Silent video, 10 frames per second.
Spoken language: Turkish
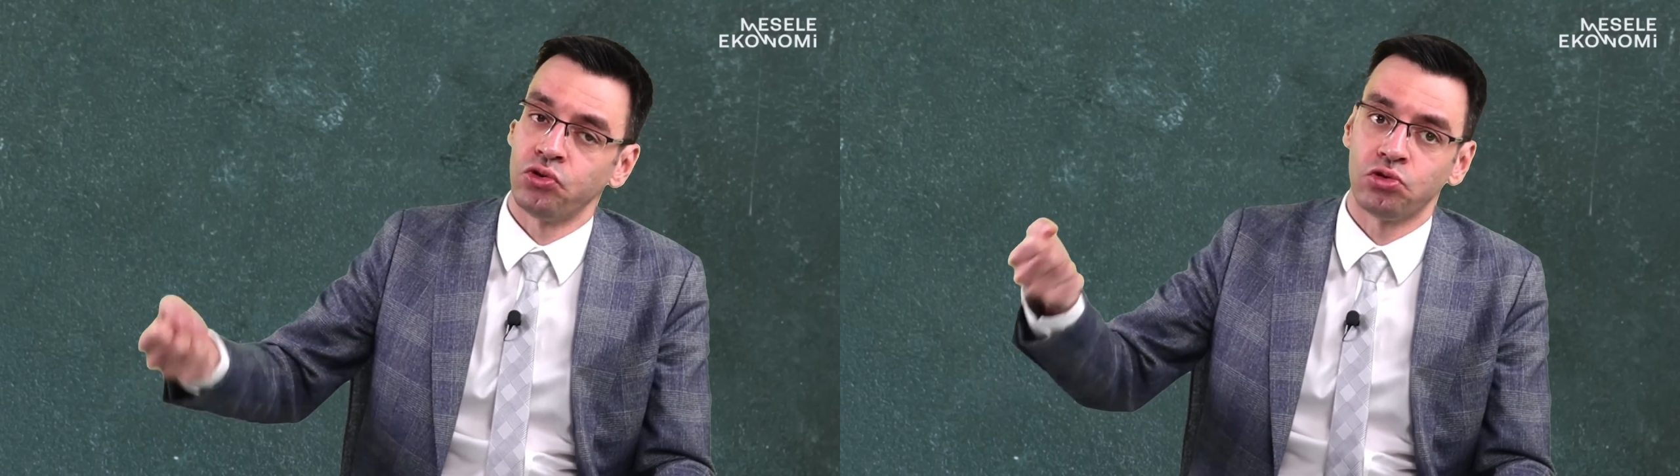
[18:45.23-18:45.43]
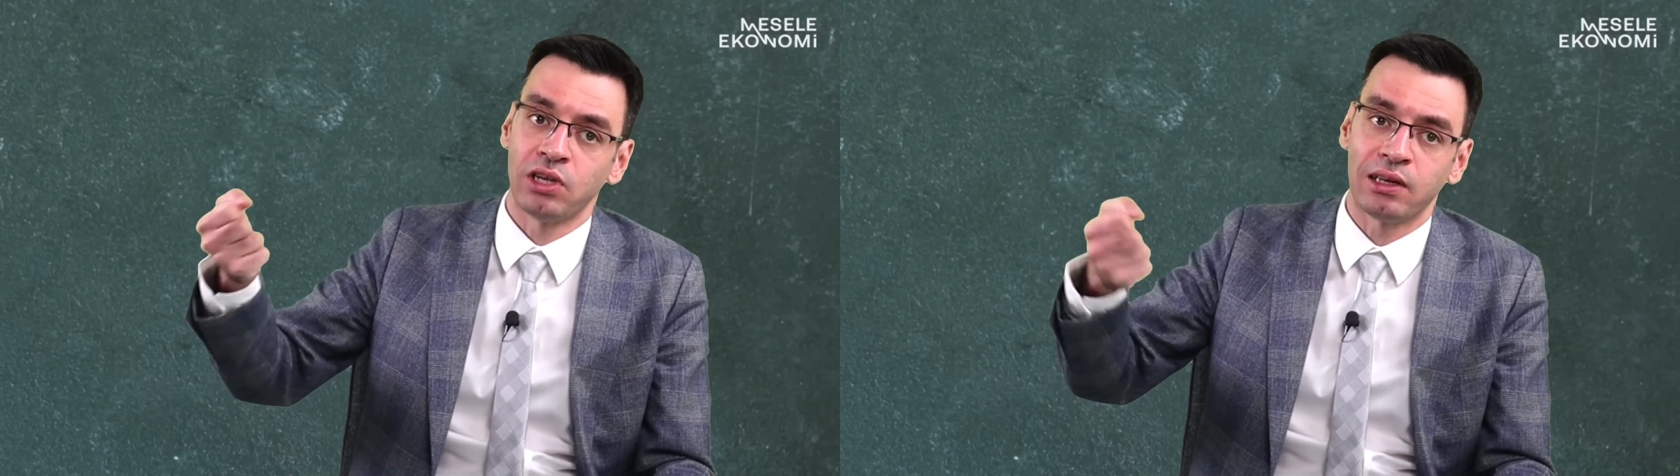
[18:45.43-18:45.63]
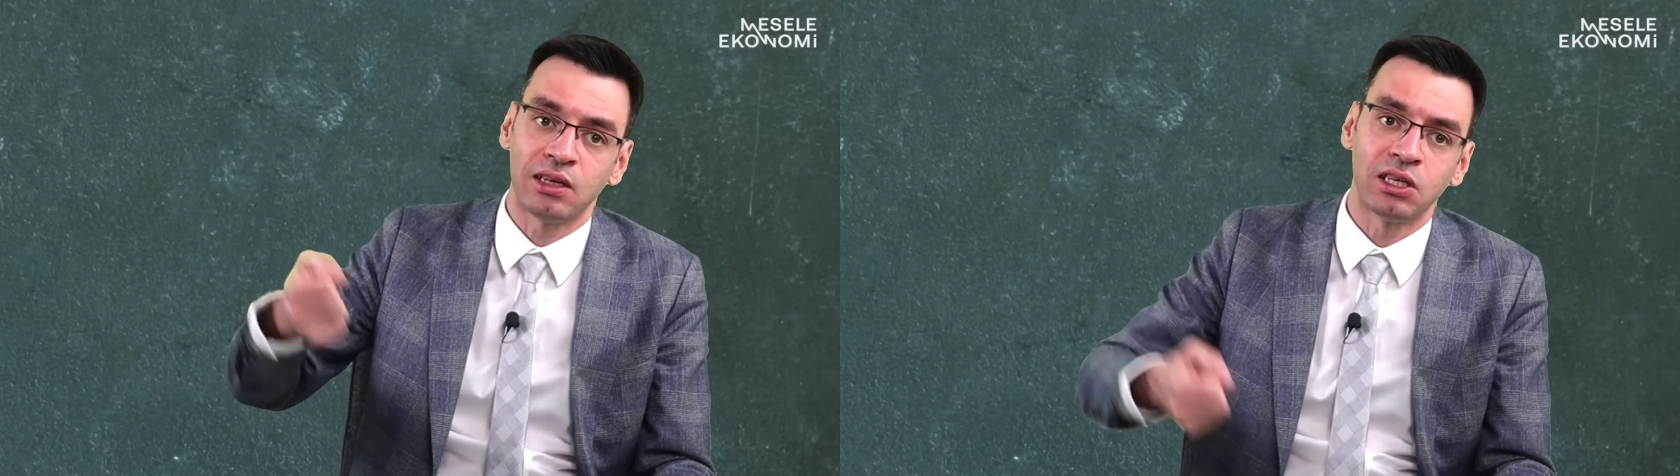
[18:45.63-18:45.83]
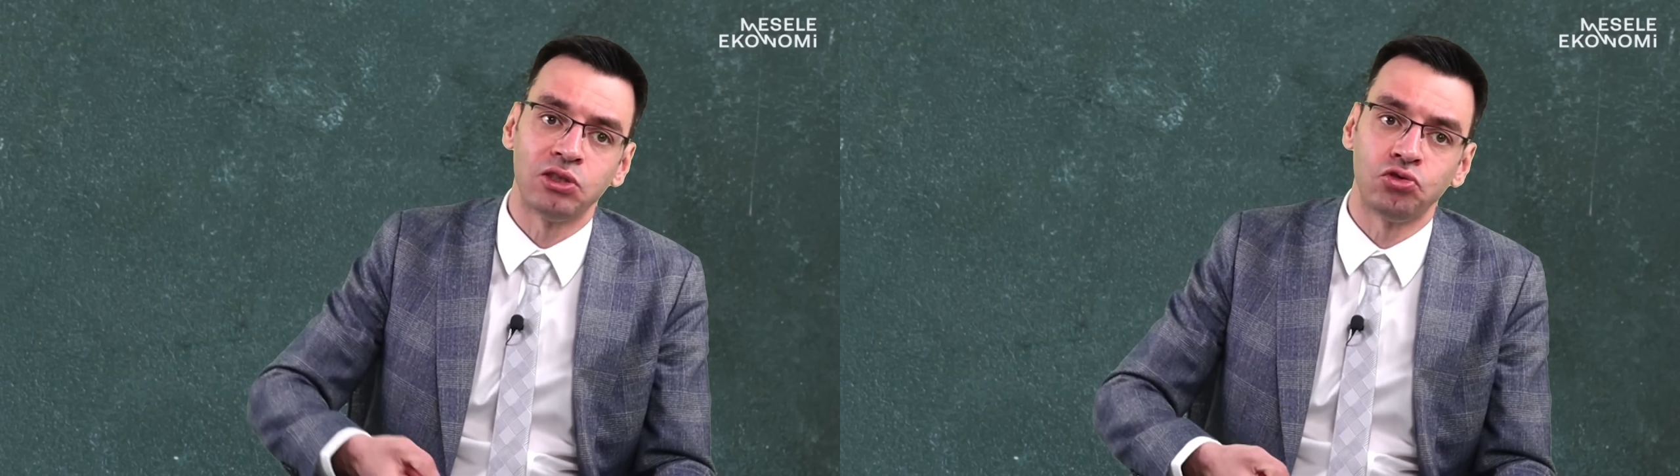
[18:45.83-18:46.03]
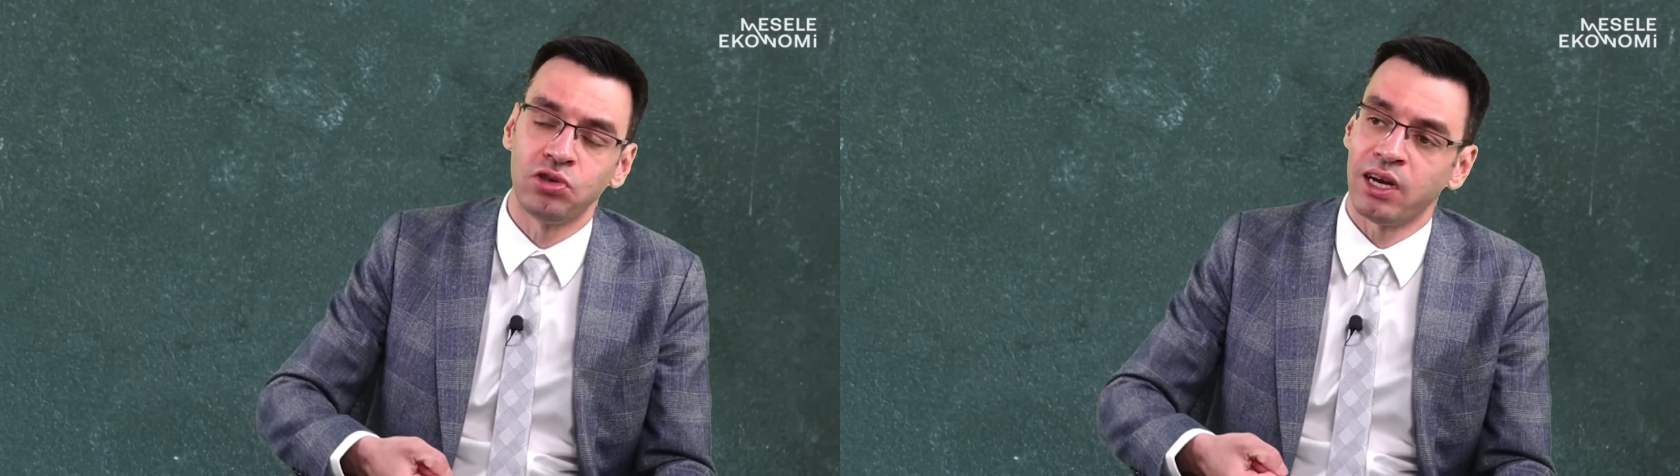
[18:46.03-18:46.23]
Özellikle
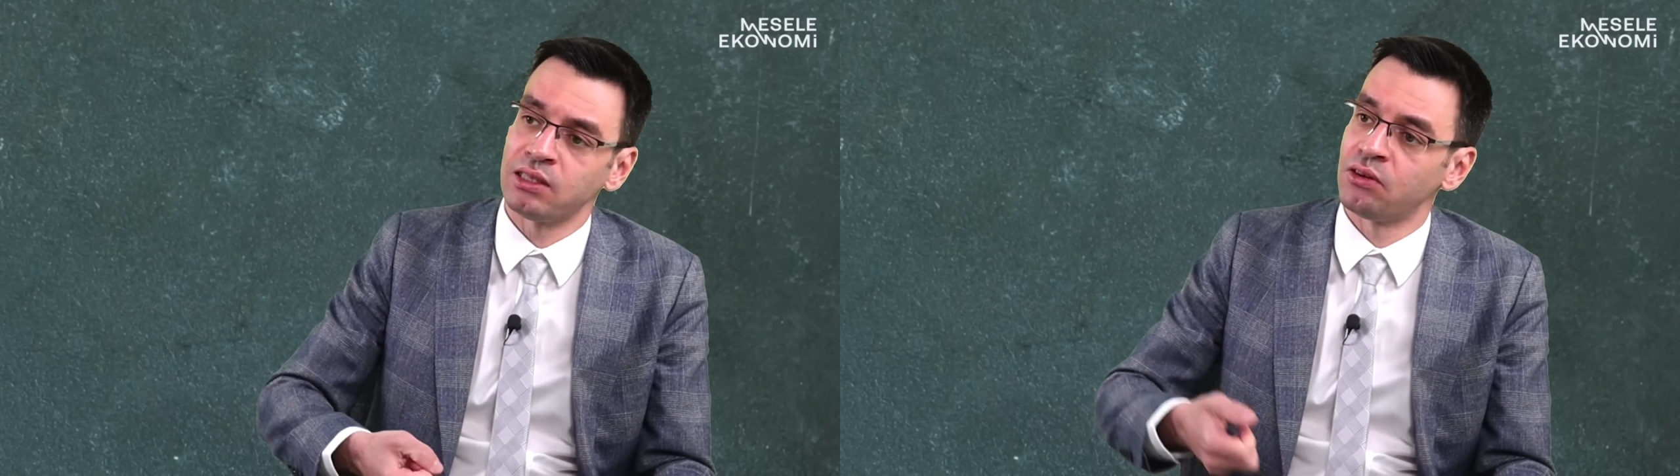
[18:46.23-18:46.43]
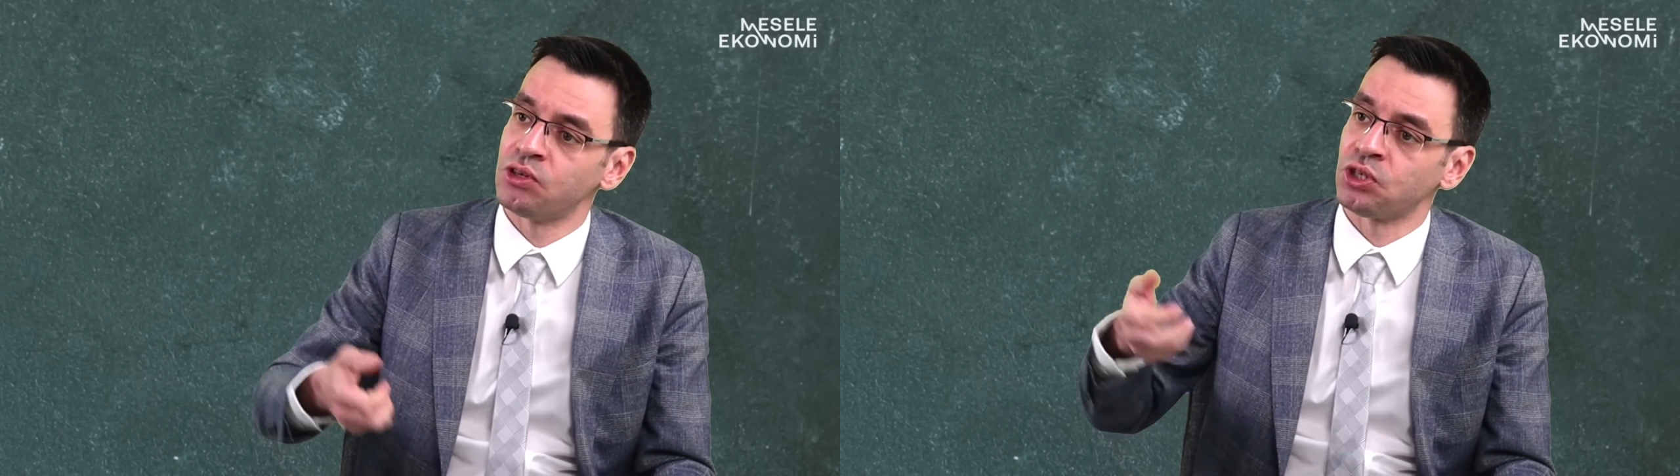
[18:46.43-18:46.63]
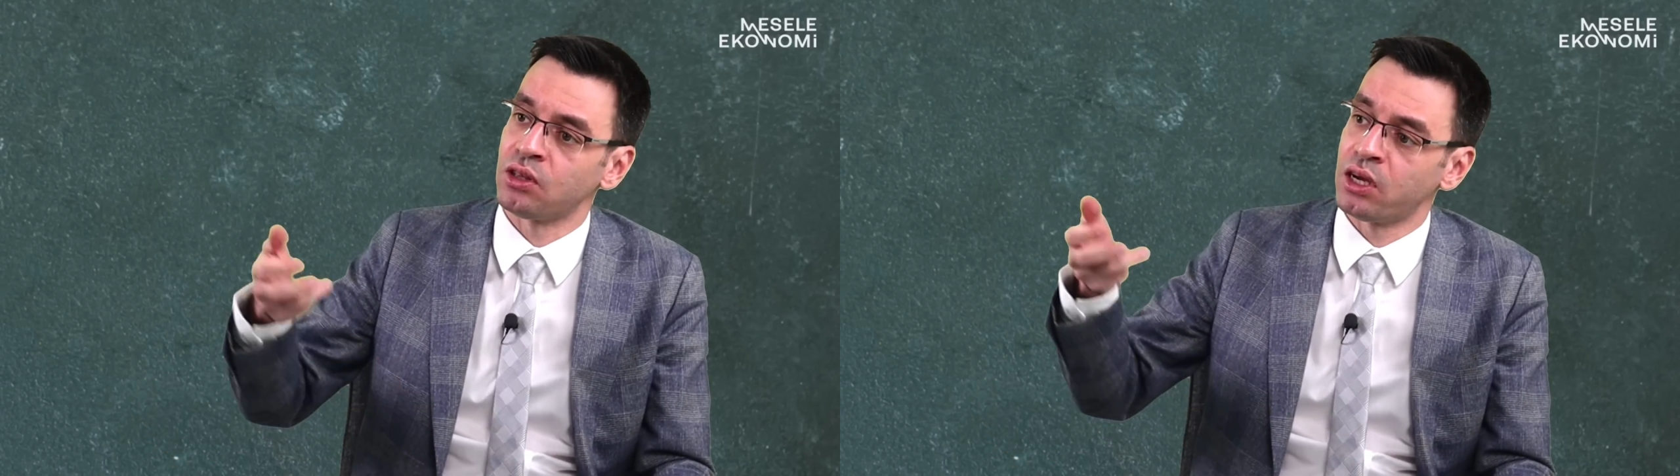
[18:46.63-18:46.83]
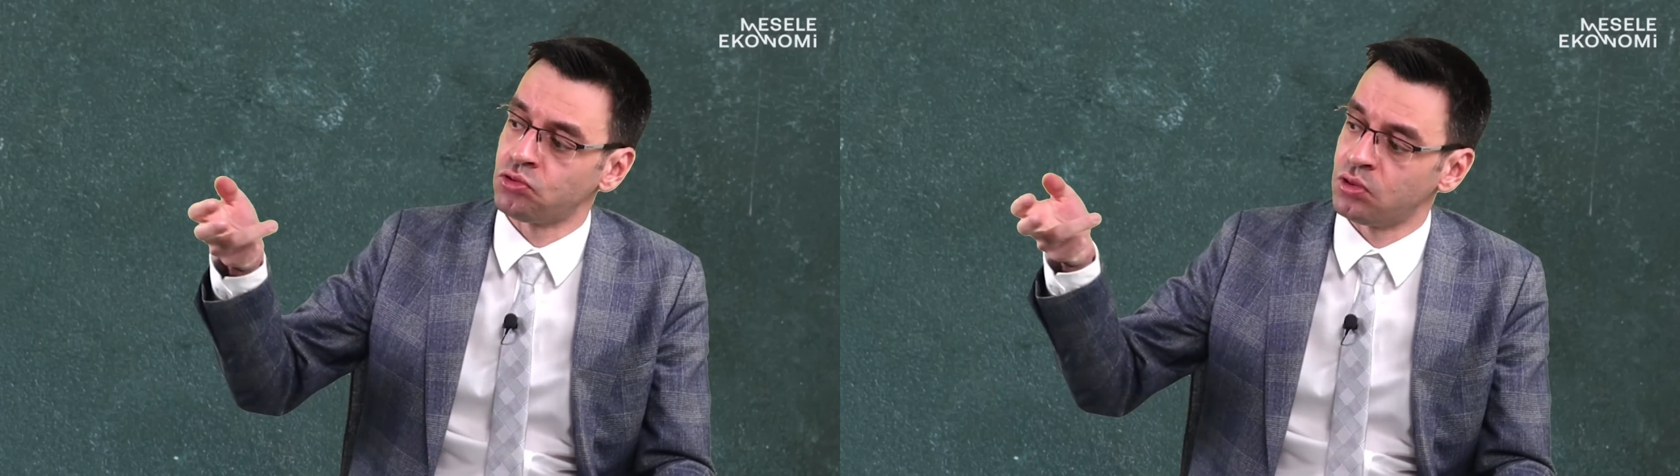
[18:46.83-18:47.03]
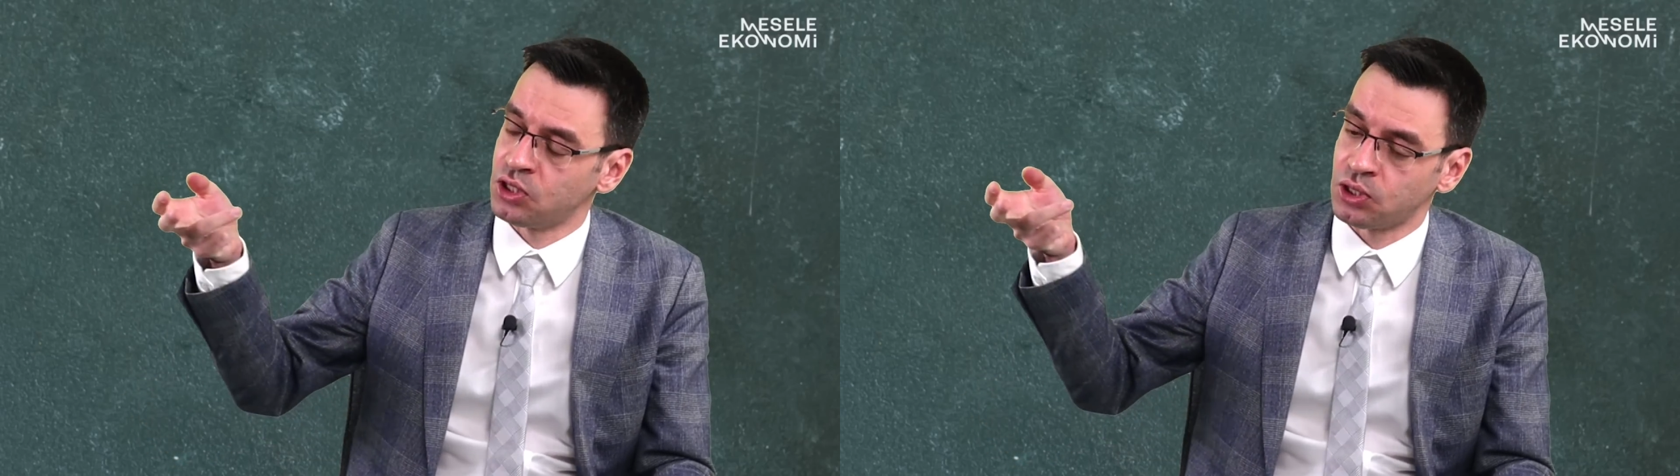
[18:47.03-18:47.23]
2. Dünya Savaşı'ndan
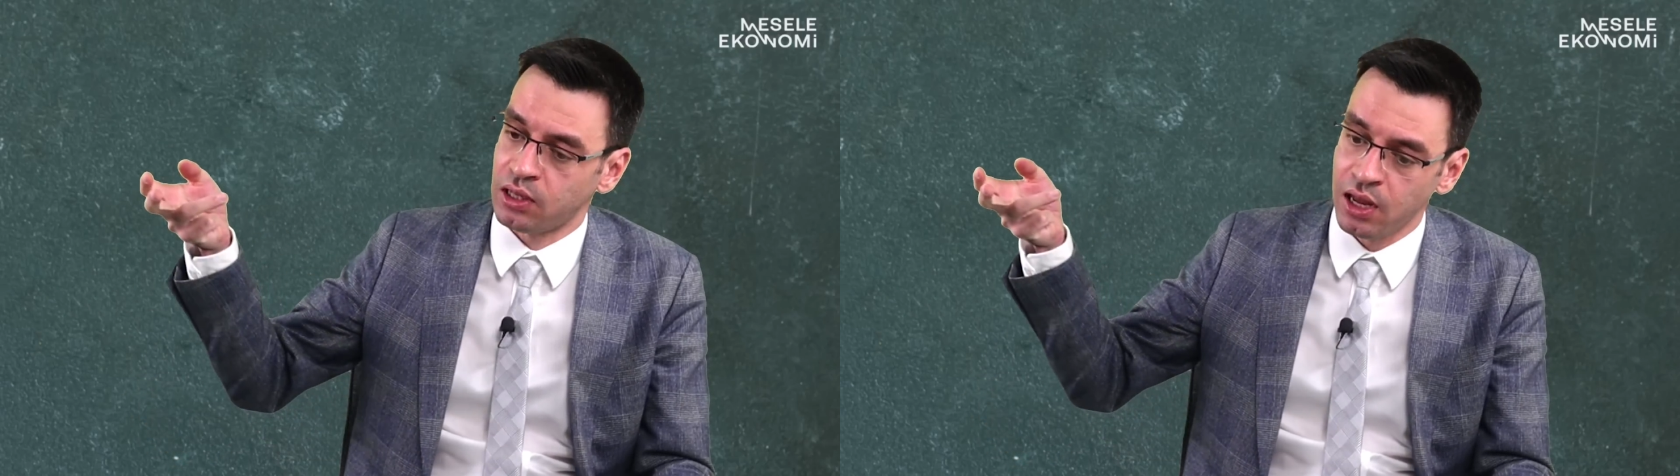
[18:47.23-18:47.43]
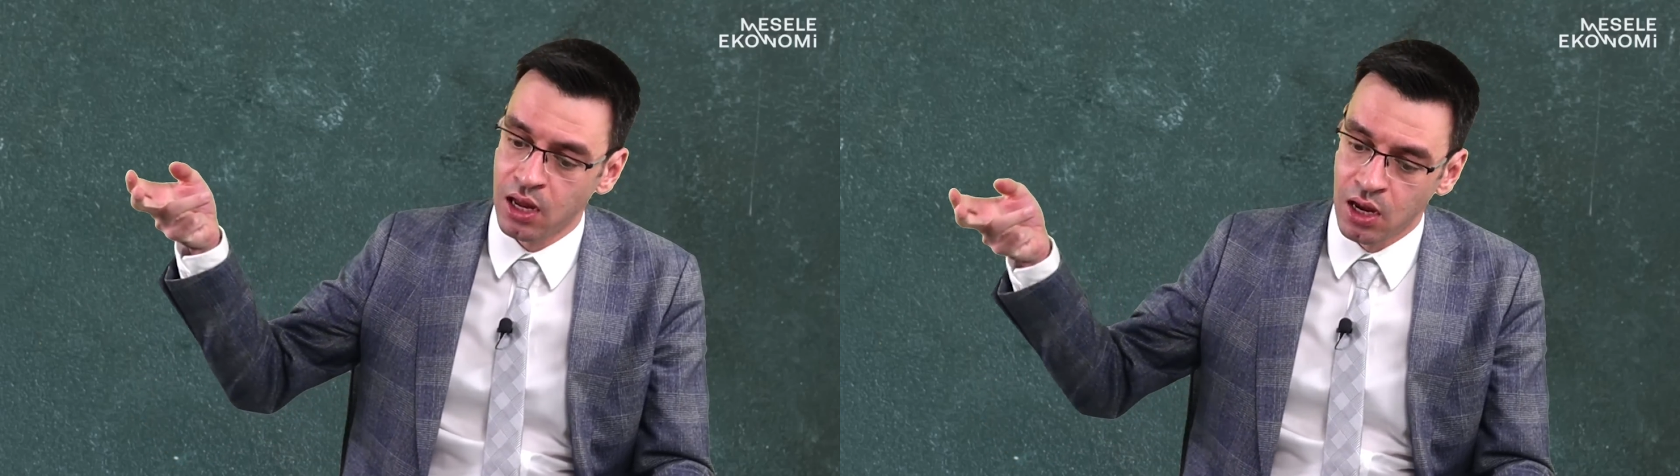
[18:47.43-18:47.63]
sonra işte